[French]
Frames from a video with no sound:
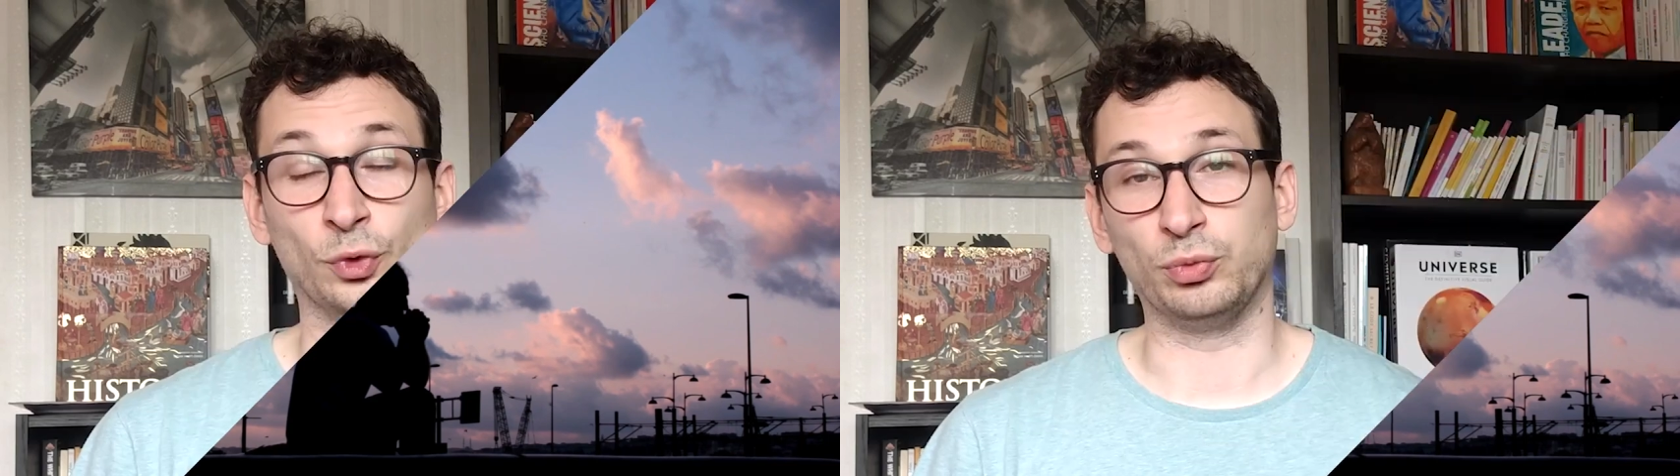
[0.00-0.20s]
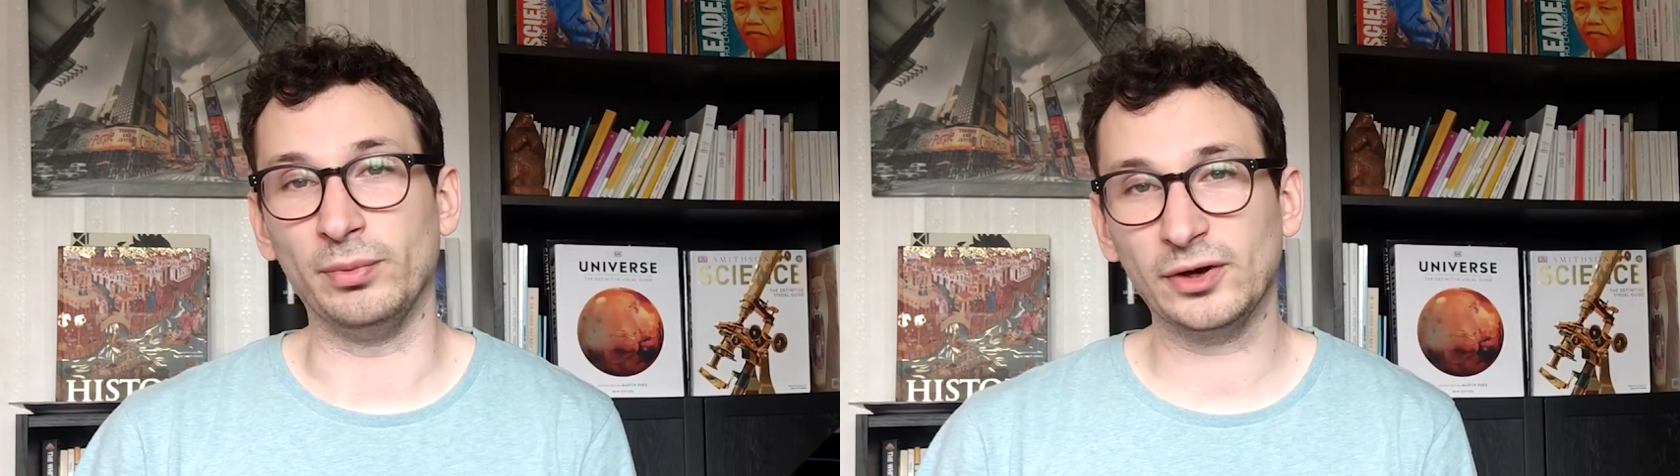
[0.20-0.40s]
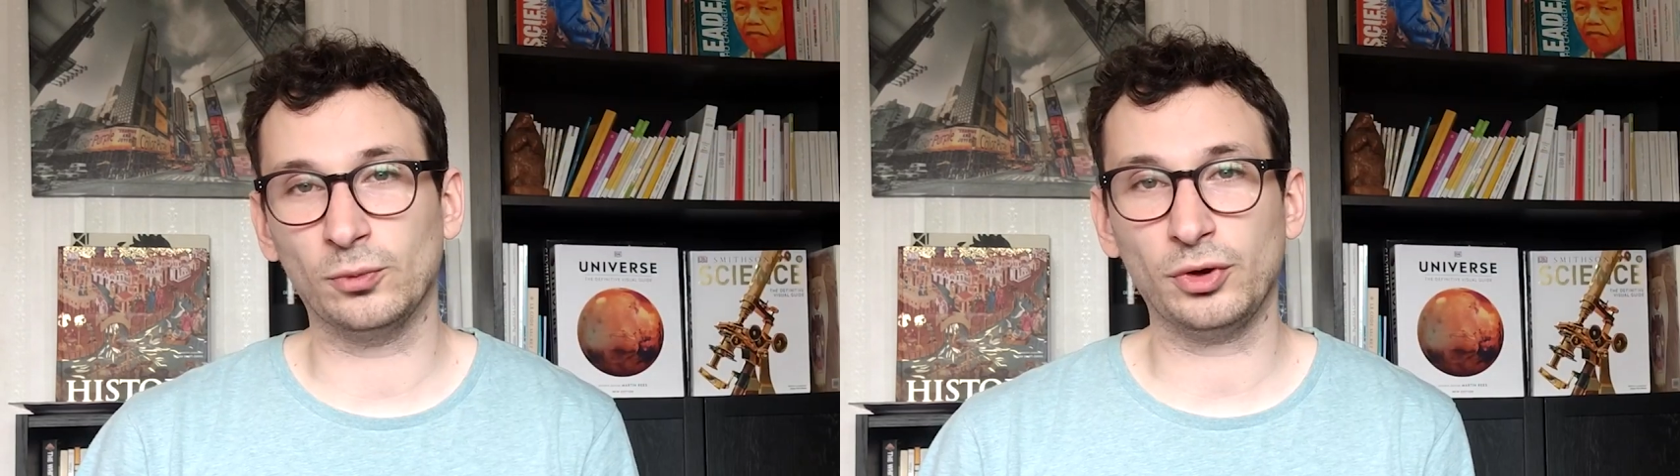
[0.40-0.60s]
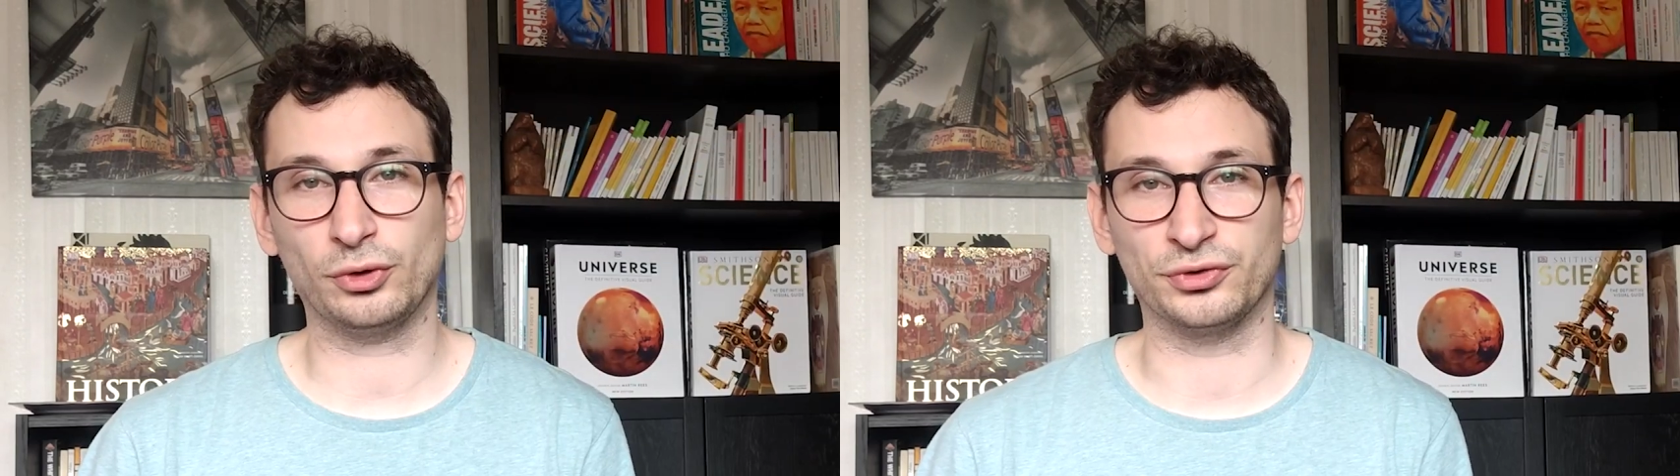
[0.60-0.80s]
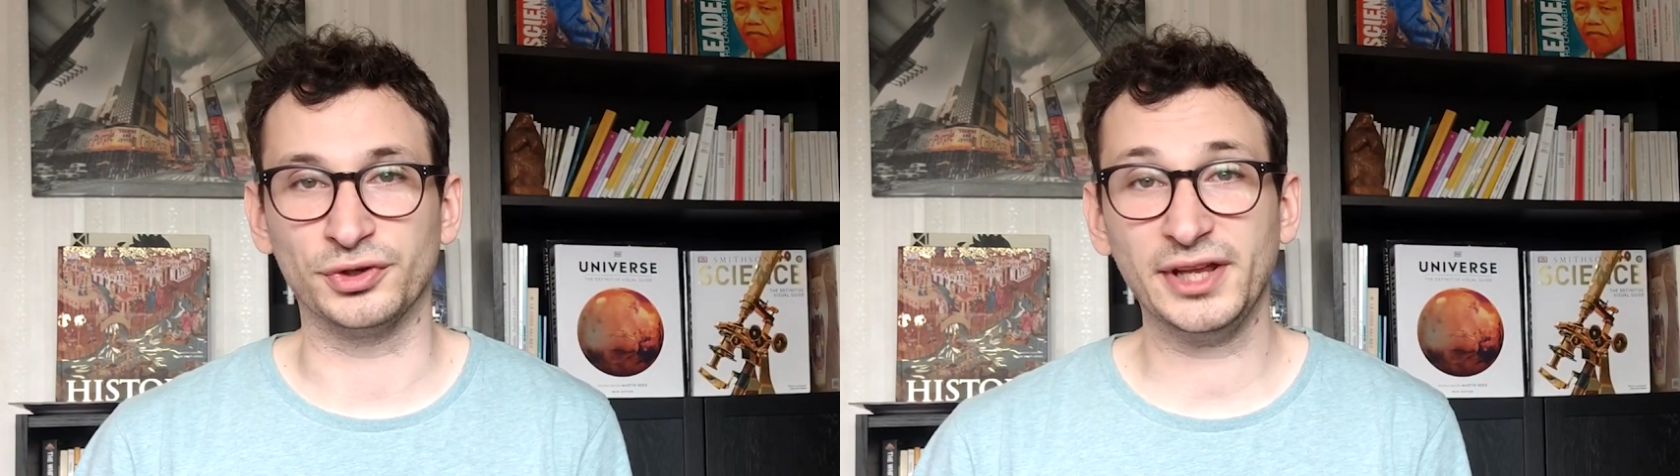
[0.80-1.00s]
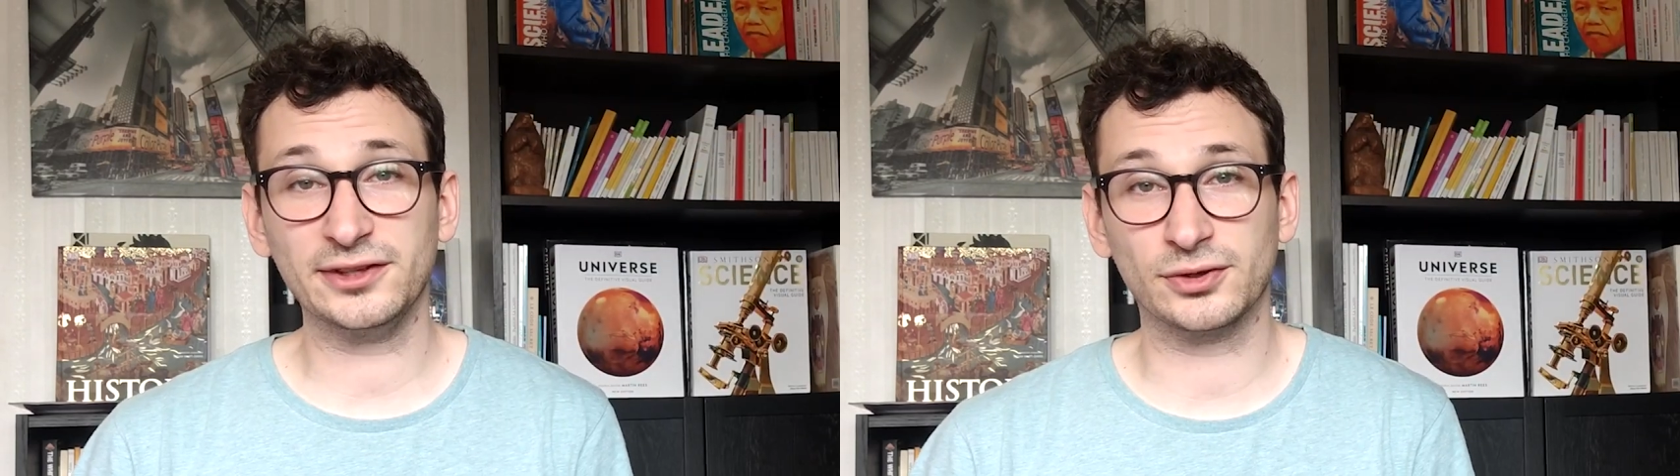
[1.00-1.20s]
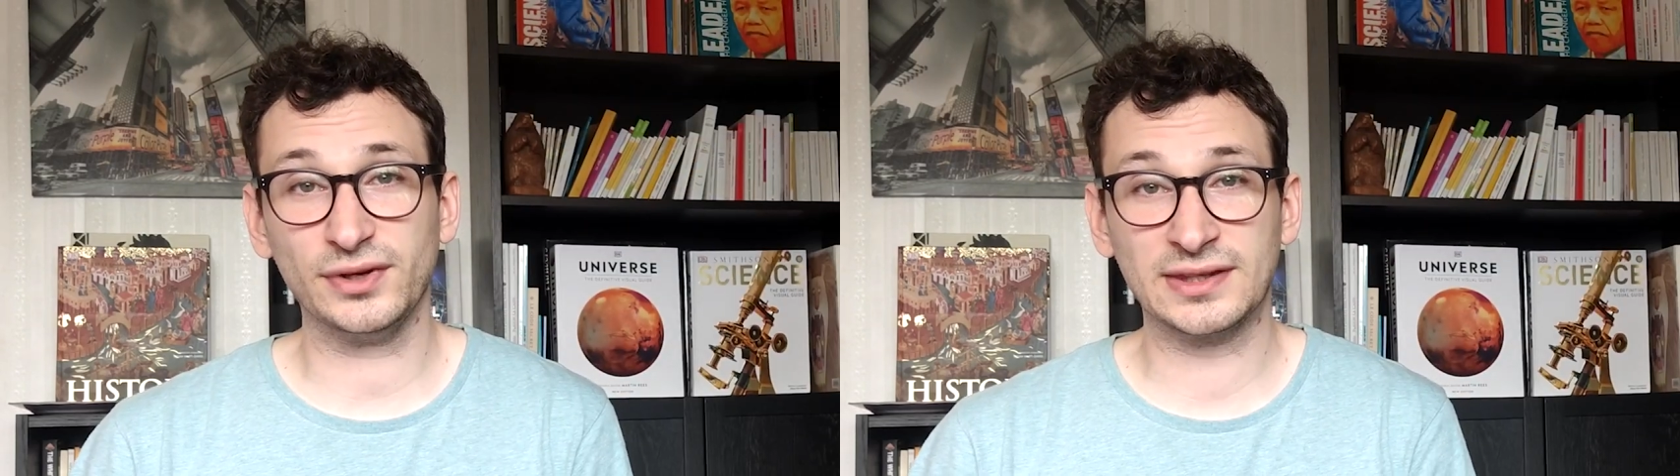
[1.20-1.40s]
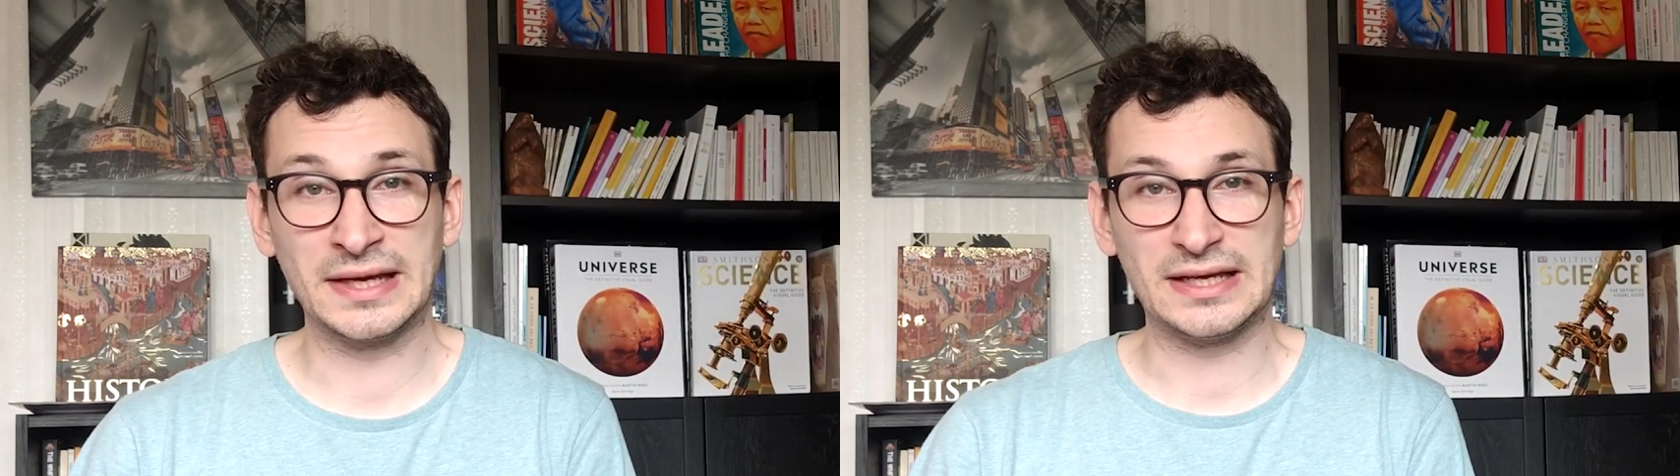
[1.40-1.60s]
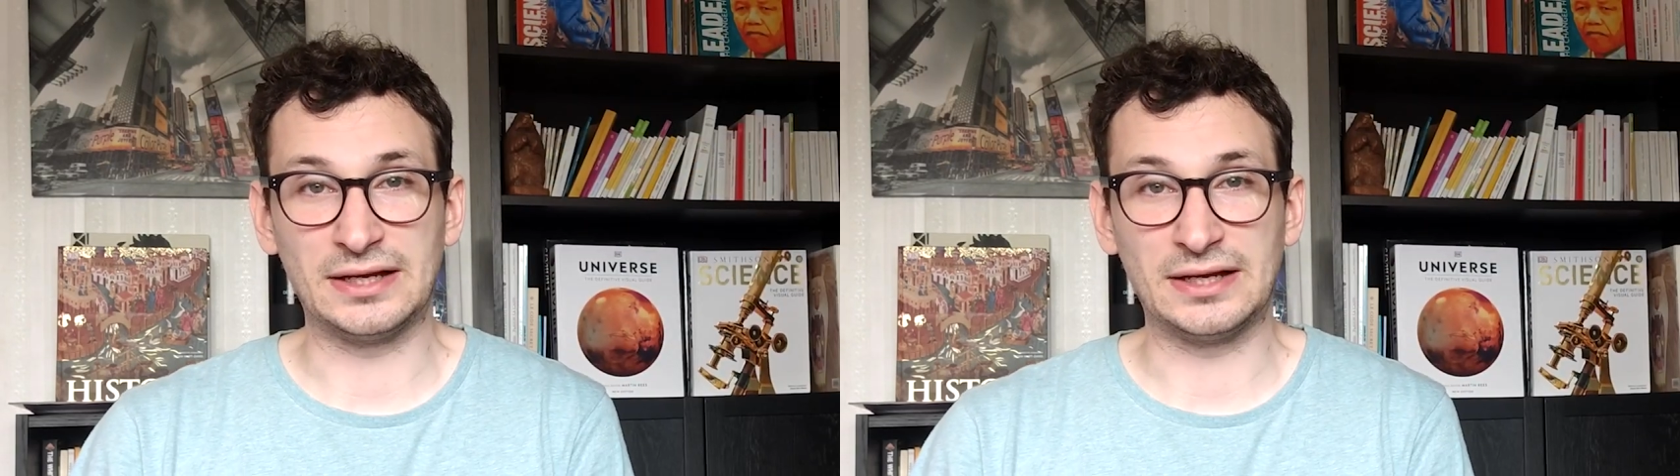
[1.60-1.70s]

Donc pour bien comprendre ce texte, en fait,